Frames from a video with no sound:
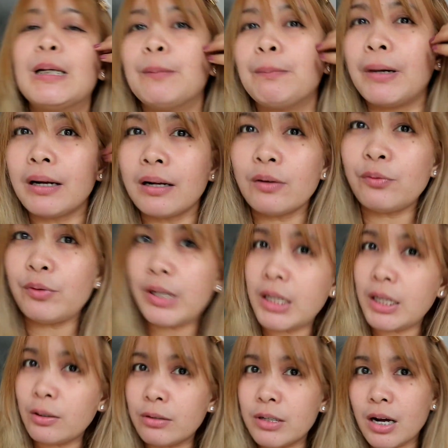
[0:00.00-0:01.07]
parang
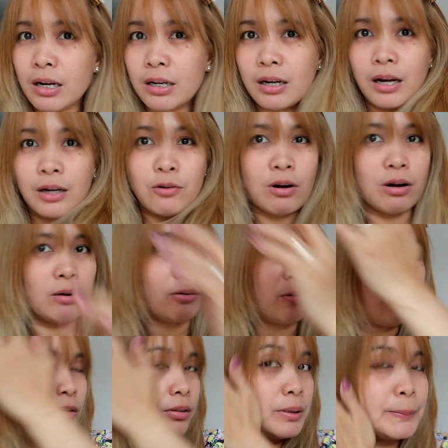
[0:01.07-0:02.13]
feeling ko naka, ano
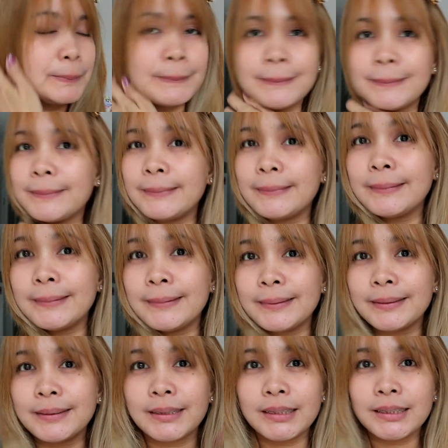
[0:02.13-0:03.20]
ako. Is she
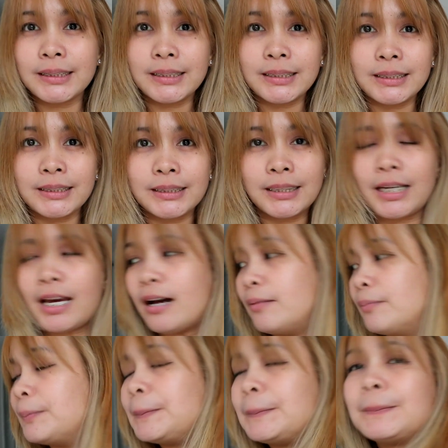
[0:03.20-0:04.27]
inside now?
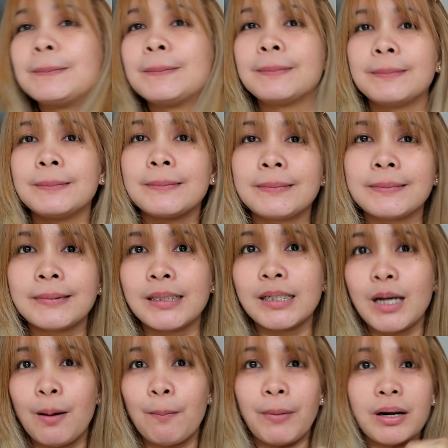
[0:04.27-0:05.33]
Yeah. Oh.
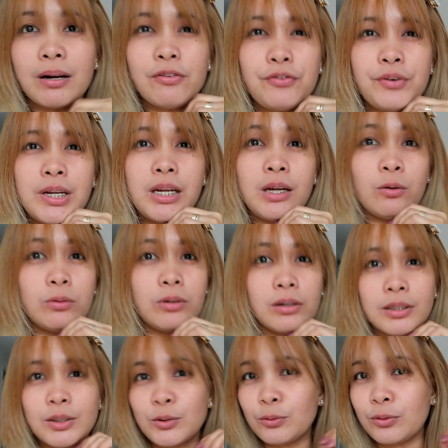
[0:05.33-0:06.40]
Parang feeling ko
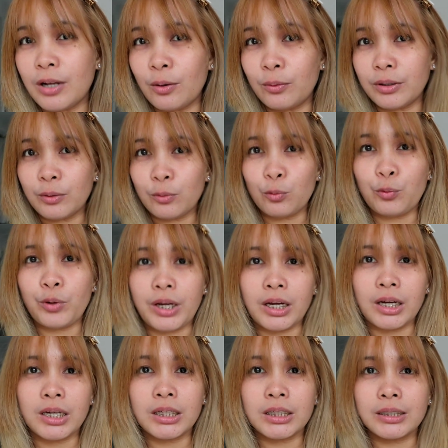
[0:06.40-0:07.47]
nakasold ako ng wig.
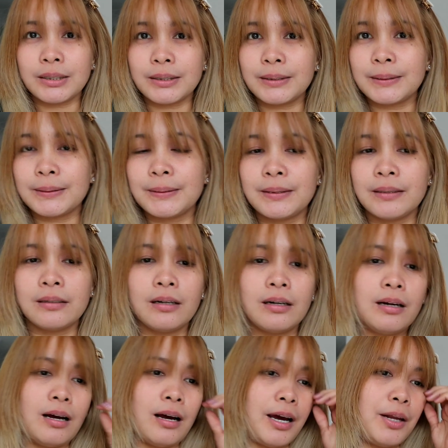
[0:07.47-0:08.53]
You know that, right?
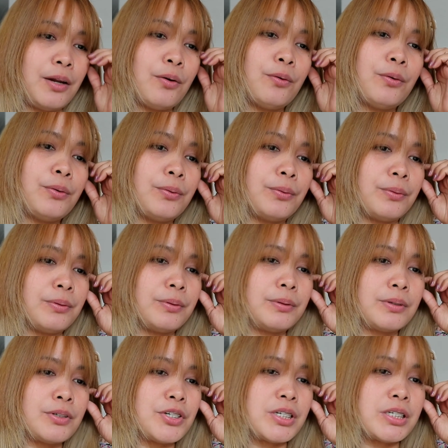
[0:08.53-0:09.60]
I know.
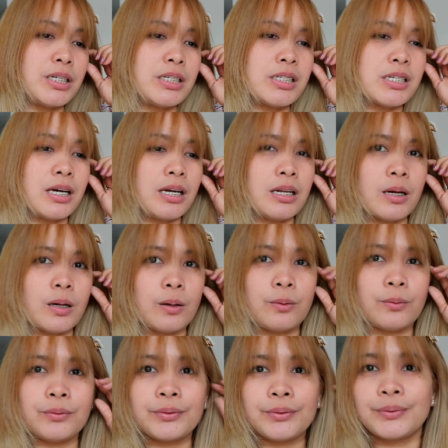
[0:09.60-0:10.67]
She's inside
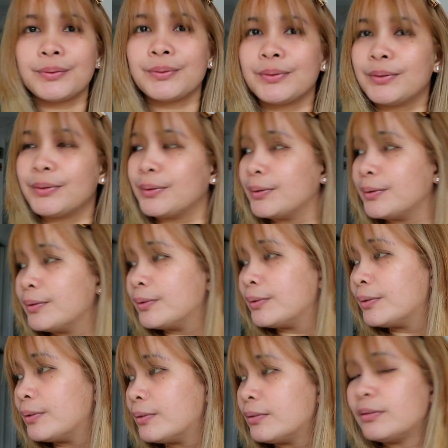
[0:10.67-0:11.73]
now. Well, I meant the
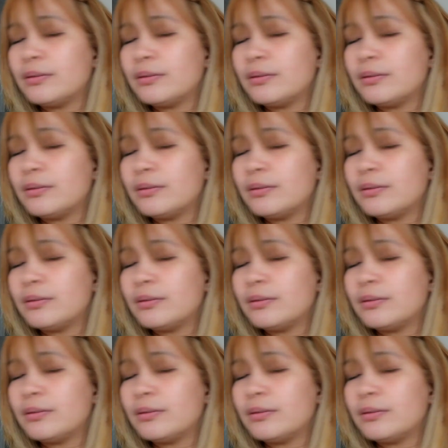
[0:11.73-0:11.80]
bedroom